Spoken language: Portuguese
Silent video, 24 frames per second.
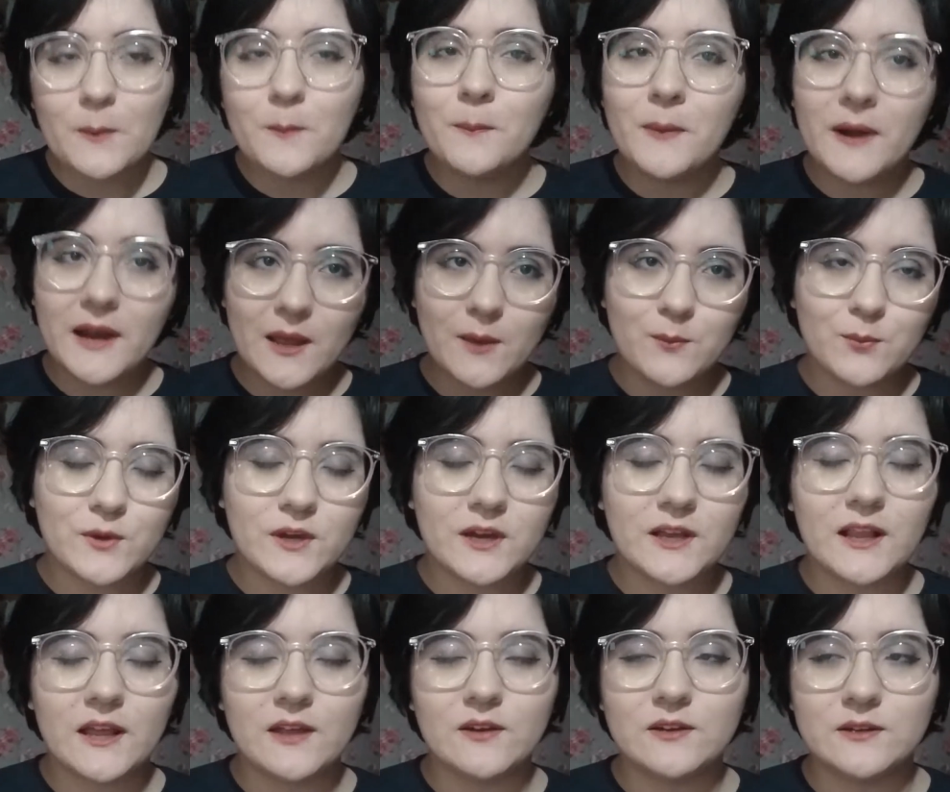Pra época,
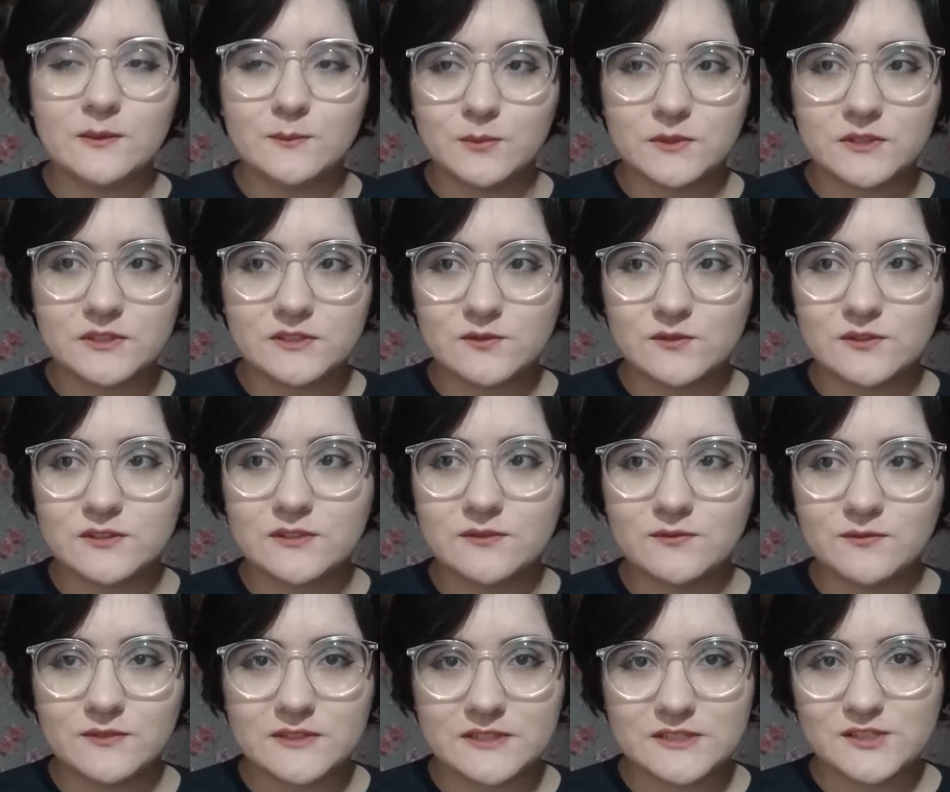claro, né? Porque se
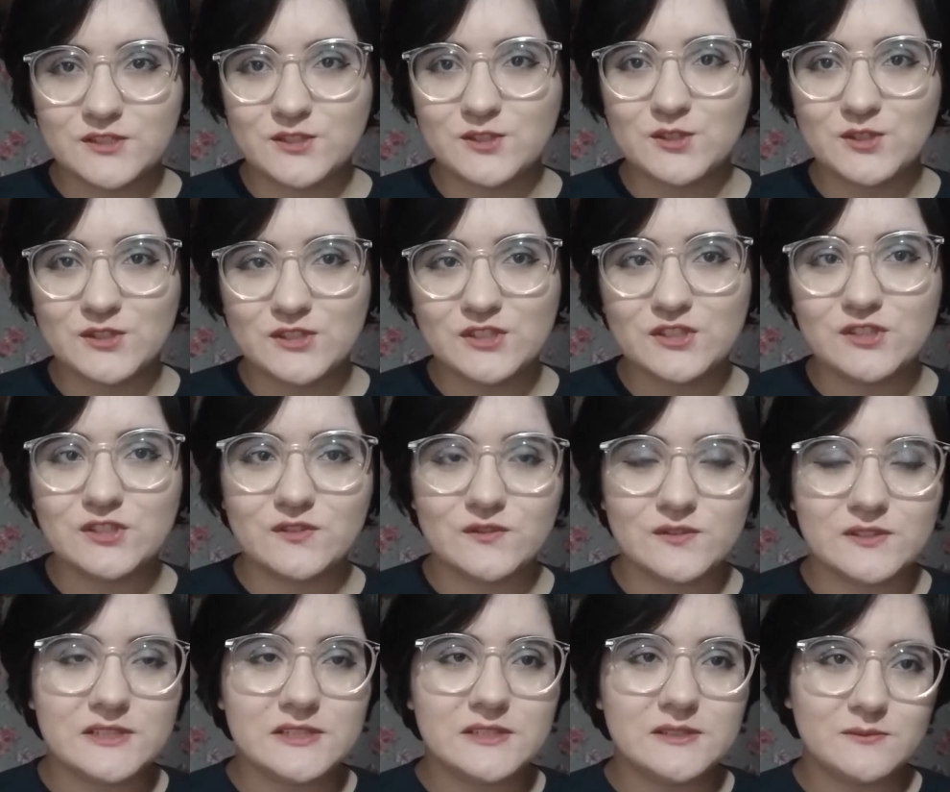você assistir hoje em dia,
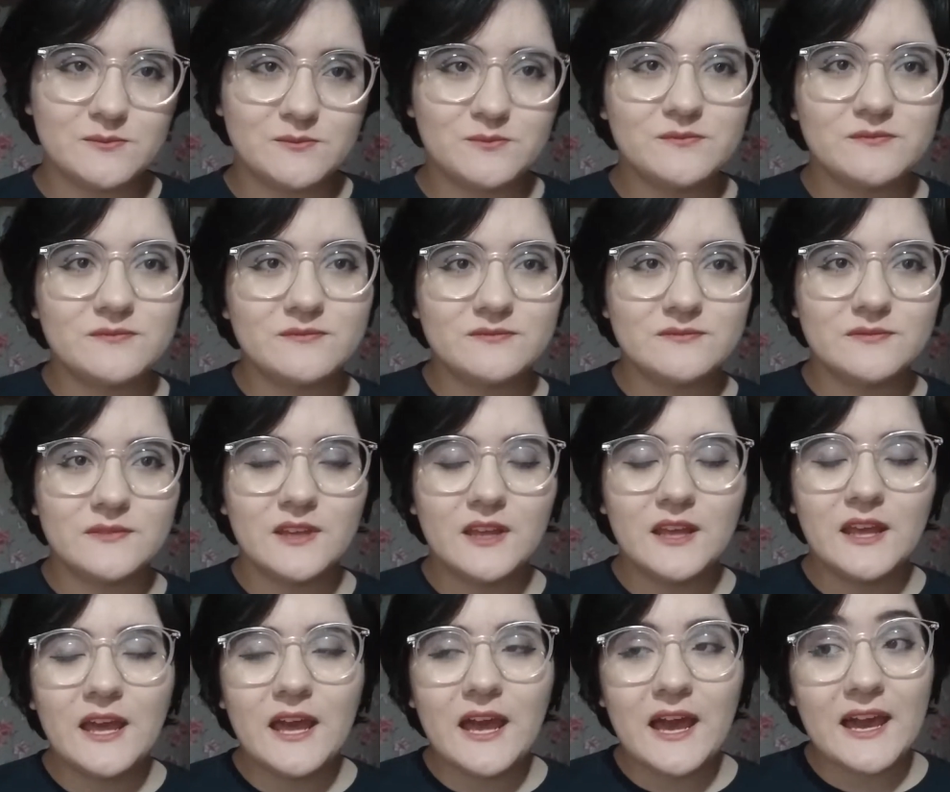você
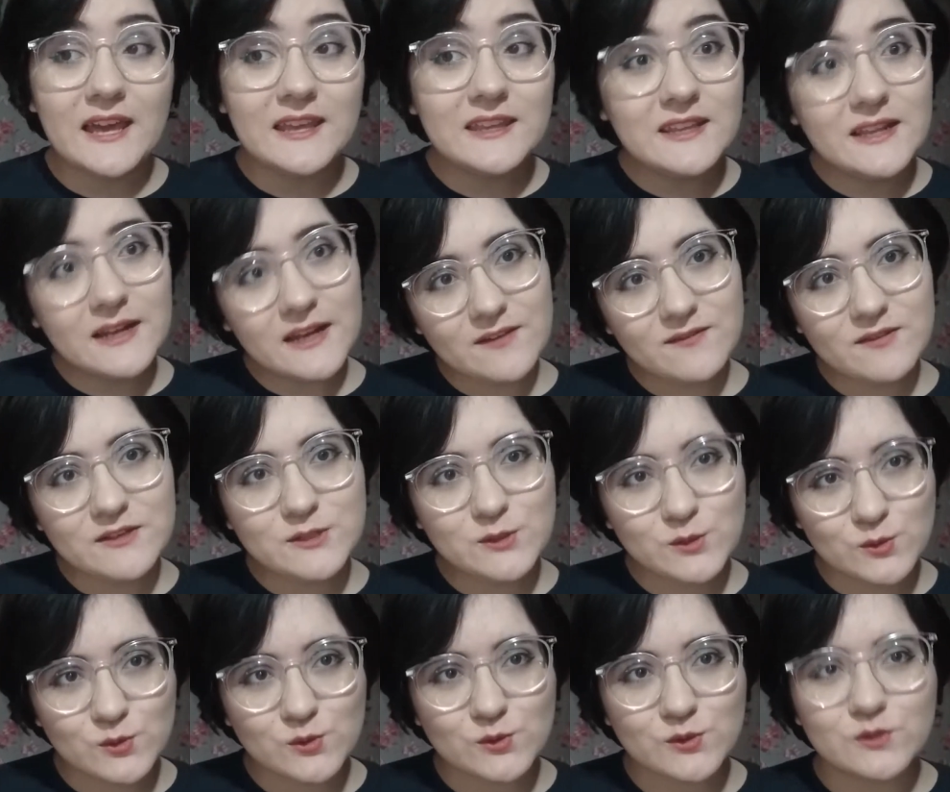ainda leva
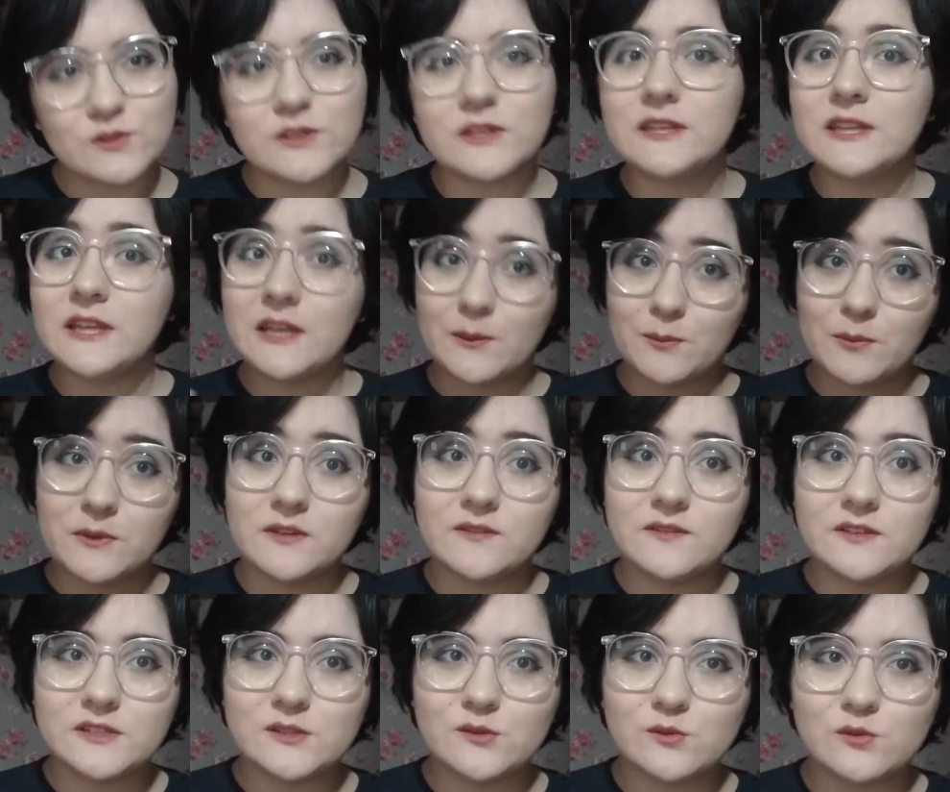susto, ainda
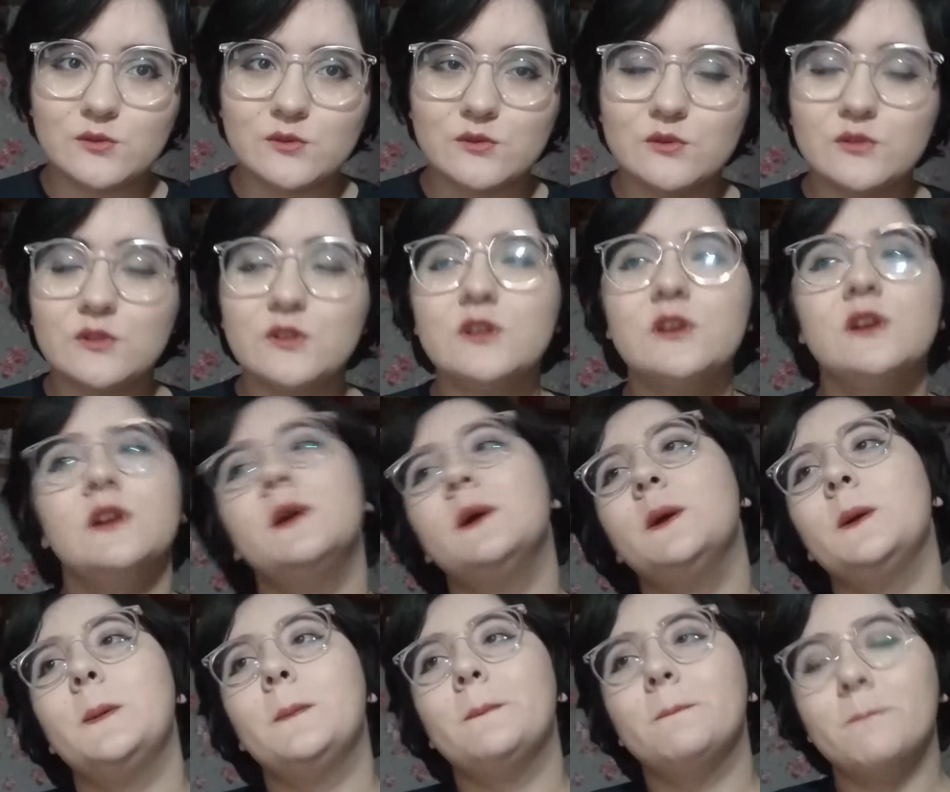leva susto.
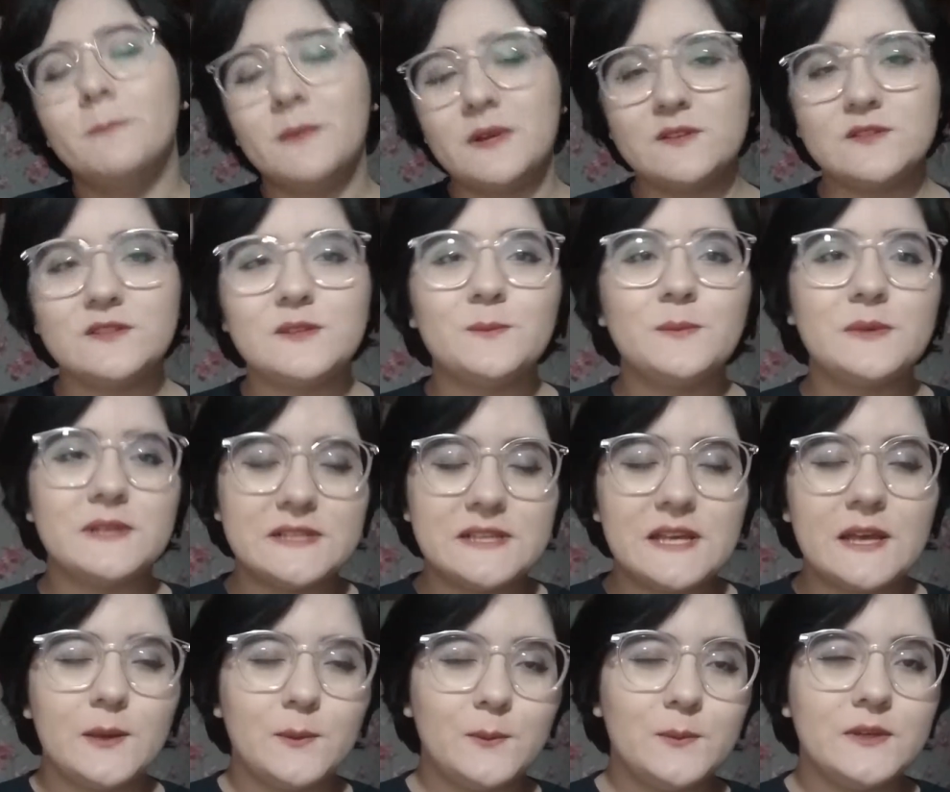Mas você
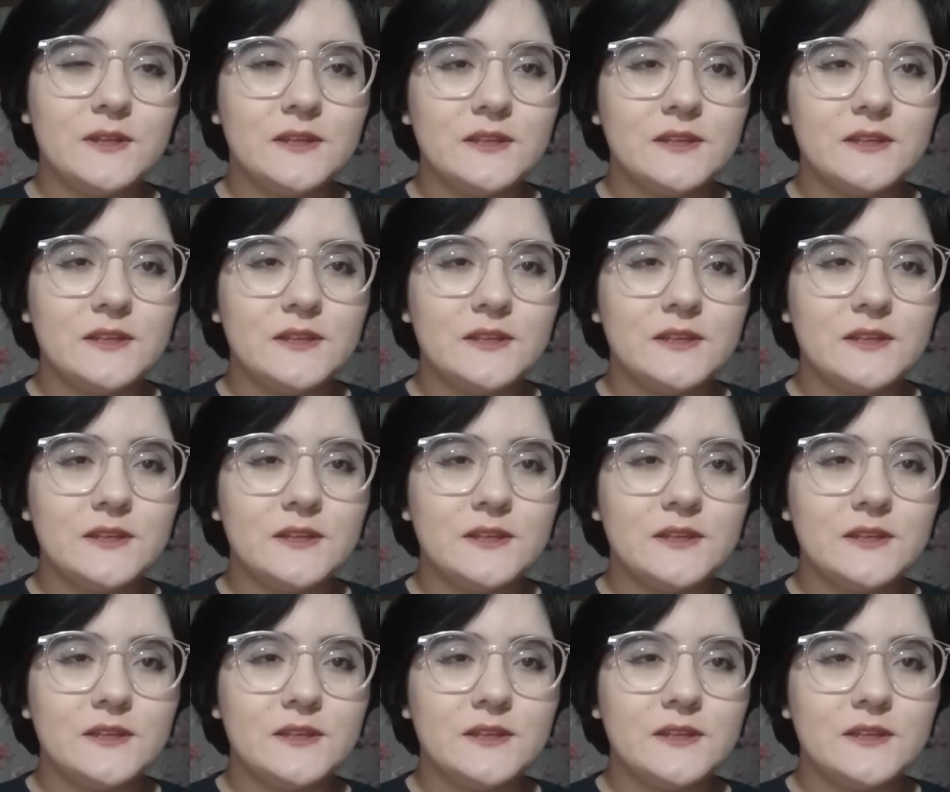percebe